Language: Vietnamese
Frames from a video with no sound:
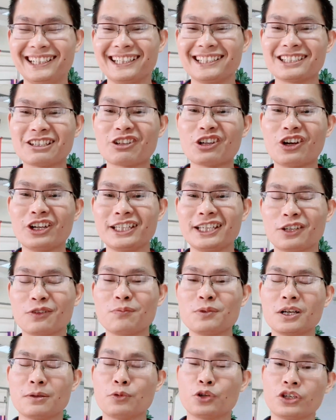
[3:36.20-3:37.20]
sau đó thì
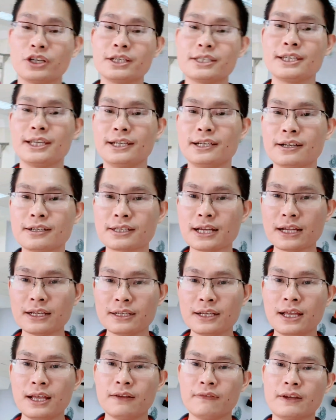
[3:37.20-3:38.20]
cũng được một người chị hướng dẫn
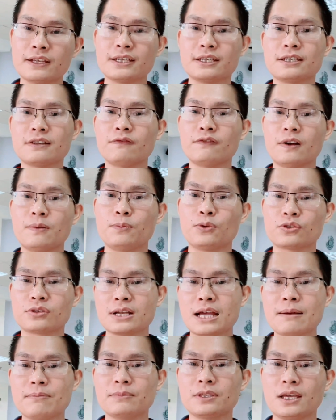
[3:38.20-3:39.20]
và chỉ trong vòng một
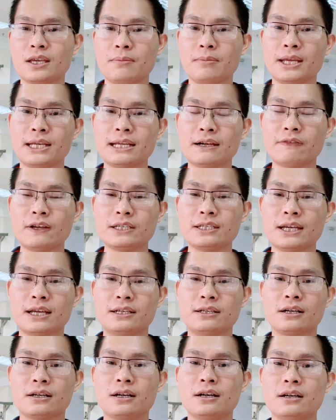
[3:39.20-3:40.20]
năm thì mình đã phát triển
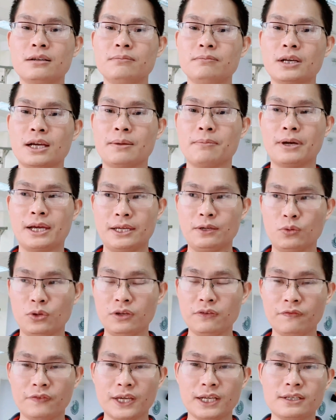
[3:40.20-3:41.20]
được hơn mười mấy huấn
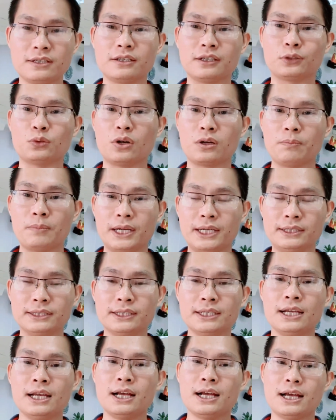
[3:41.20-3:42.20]
luyện viên trực thuộc mình
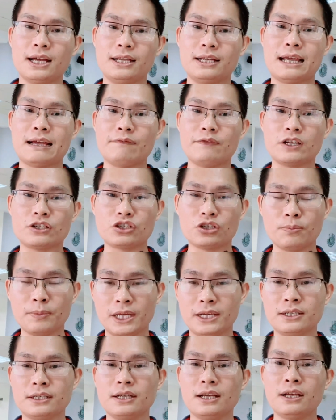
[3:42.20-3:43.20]
à, làm việc cho
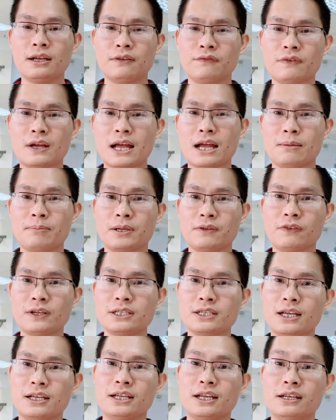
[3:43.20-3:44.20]
mình và mình phát
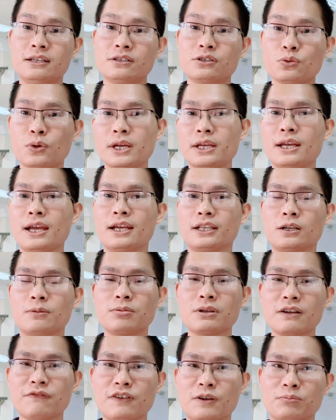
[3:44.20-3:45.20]
triển đến chuỗi hệ
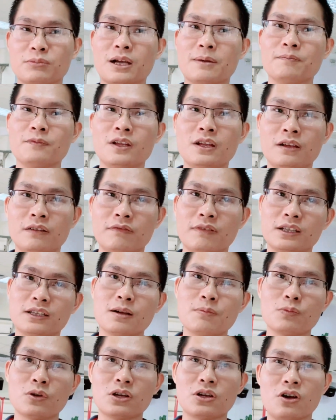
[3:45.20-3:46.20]
thống các phòng tập và
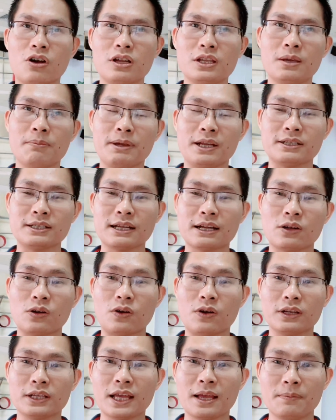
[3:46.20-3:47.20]
thông qua đó thì mình sẽ
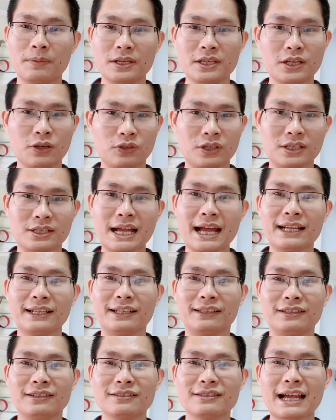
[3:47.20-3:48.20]
có thêm cái nhiều thời gian
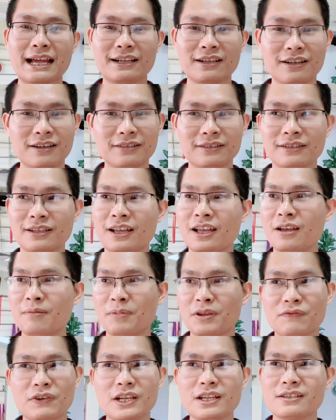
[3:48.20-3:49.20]
để thư giãn hơn
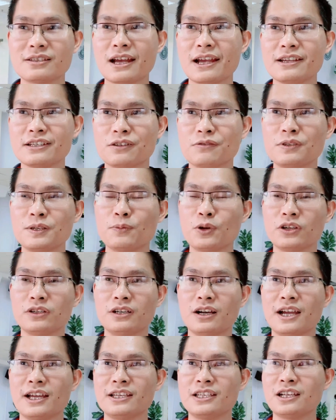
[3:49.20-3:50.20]
mình vẫn đi dạy giống như mọi
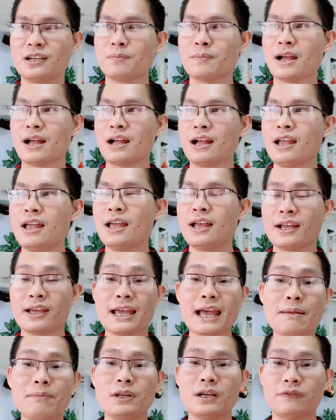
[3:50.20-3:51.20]
người nhưng mà
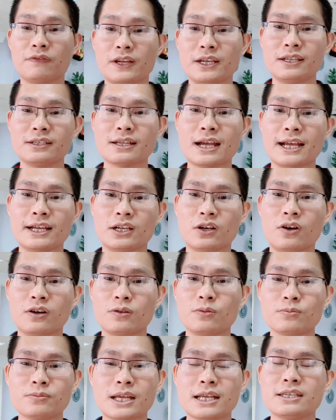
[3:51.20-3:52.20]
cái áp lực về đi dạy nó
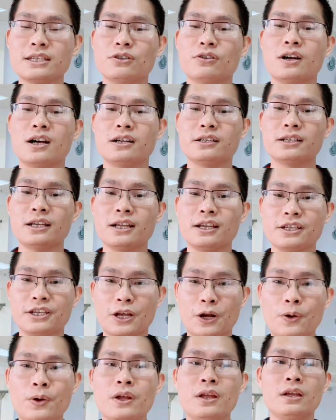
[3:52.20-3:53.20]
cũng dễ chịu hơn rất là
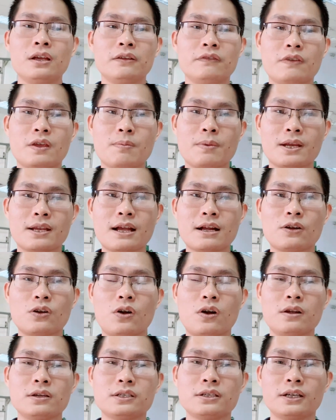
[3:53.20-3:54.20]
nhiều vì mình đã
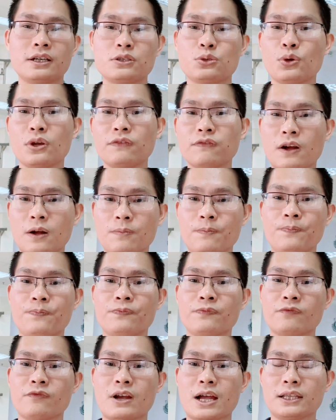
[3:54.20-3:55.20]
có những cái chuỗi phòng
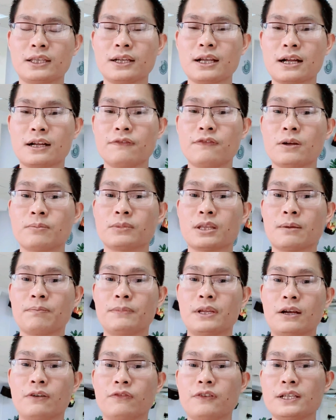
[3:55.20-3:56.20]
và tất cả các phòng tập
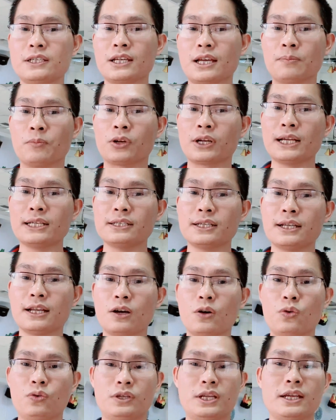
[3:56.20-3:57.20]
đều phát triển một cách rất là
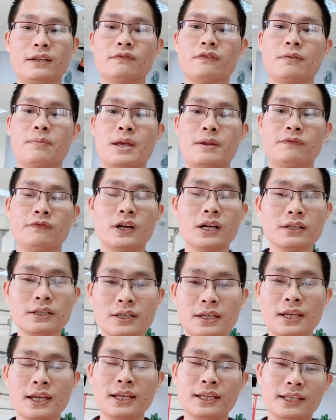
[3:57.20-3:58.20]
ổn định và bền vững
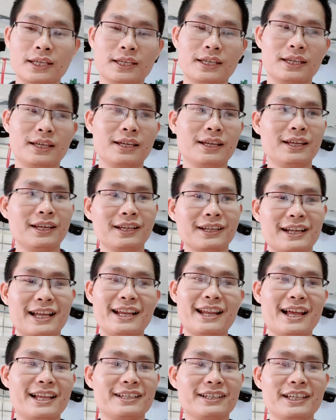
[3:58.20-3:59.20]
thì đấy
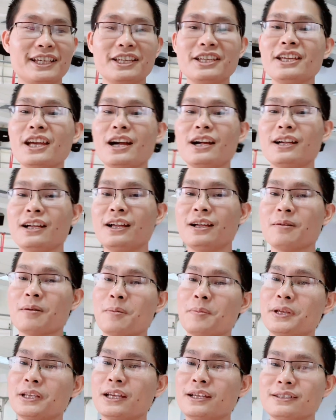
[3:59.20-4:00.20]
là những ý nghĩa mà
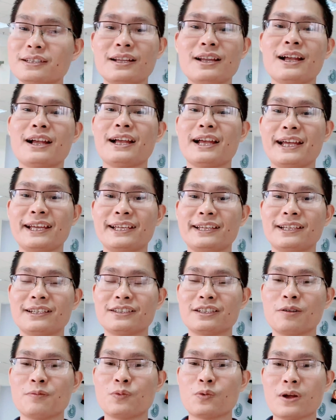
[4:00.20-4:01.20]
thấy rất là hay
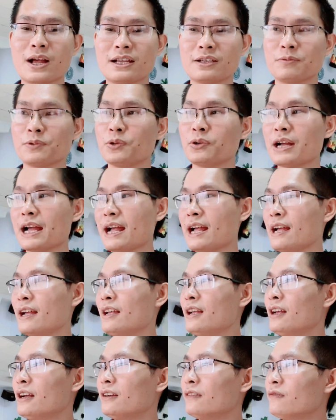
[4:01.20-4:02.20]
thông qua trong yoga
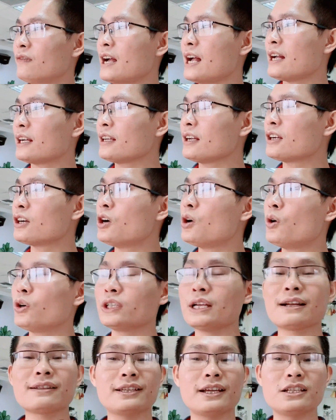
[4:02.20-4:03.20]
và cái cơ hội
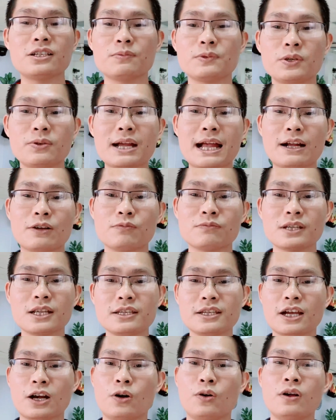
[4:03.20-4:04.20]
thăng tiến trong yoga cũng rất
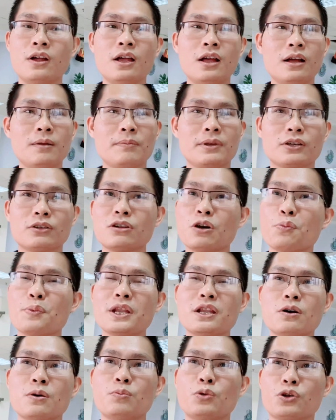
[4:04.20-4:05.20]
nhiều mình có đâu biết
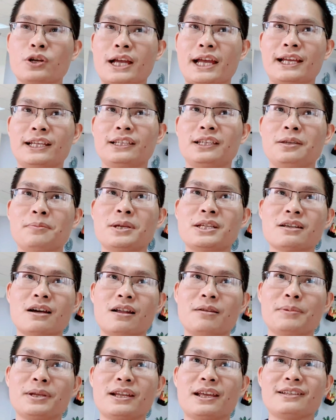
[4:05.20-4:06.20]
đâu một ngày thì bây
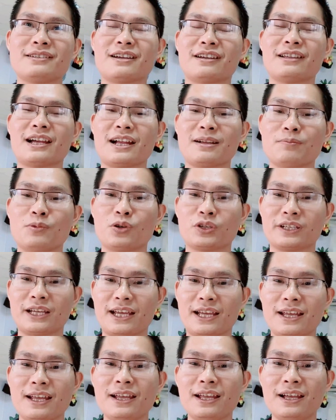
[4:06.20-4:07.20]
giờ mình lại trở thành một
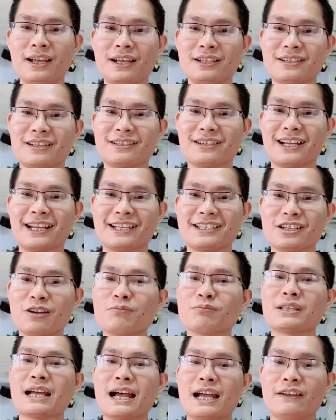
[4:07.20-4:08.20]
cái trở trở thành
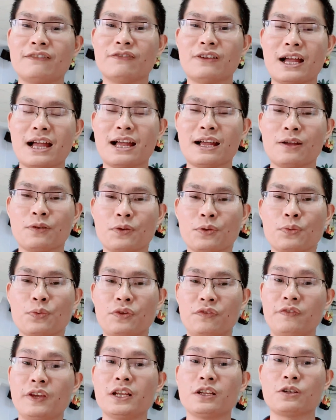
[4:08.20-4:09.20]
trọng tài và
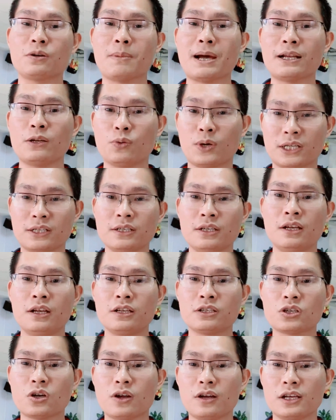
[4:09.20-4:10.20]
ủy viên của ban luật
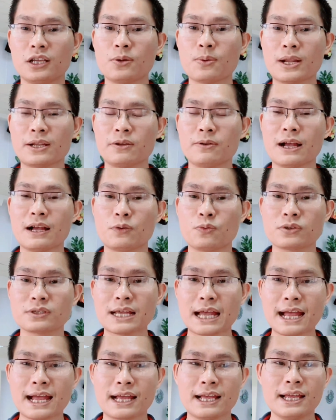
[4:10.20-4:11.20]
cho liên đoàn yoga quốc
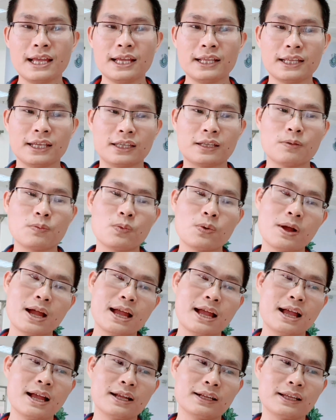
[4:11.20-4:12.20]
gia thì thông
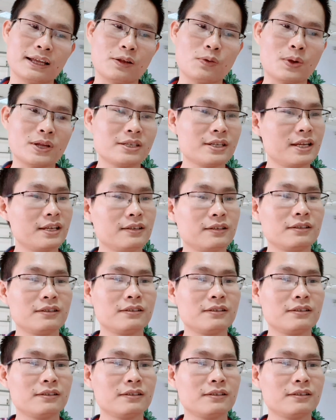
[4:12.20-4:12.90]
qua cái quá trình